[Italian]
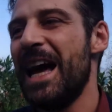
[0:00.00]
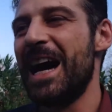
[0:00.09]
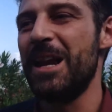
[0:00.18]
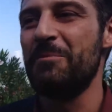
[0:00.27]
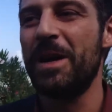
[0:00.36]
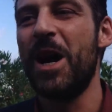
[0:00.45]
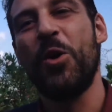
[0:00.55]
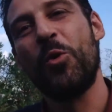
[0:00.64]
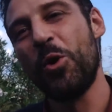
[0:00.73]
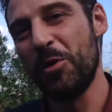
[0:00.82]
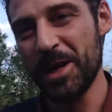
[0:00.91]
Alba
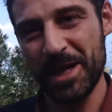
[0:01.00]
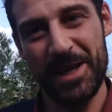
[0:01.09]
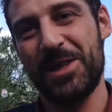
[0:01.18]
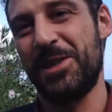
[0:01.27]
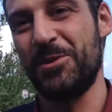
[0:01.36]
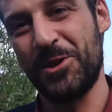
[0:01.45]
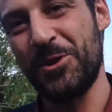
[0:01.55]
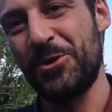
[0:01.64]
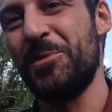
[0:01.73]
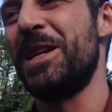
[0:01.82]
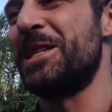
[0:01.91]
Huovac, se non
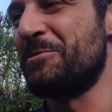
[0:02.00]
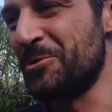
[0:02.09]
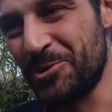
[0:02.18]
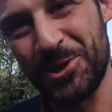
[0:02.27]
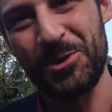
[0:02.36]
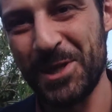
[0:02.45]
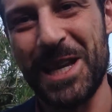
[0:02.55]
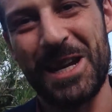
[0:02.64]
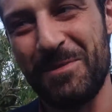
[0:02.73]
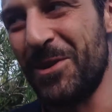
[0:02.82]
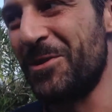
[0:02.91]
ricordo male si pronuncia così,
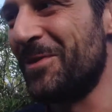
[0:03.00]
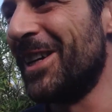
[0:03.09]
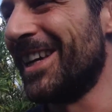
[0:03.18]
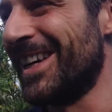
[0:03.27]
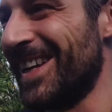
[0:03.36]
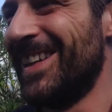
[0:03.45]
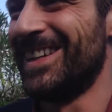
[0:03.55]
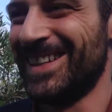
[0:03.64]
Alba Rorwager.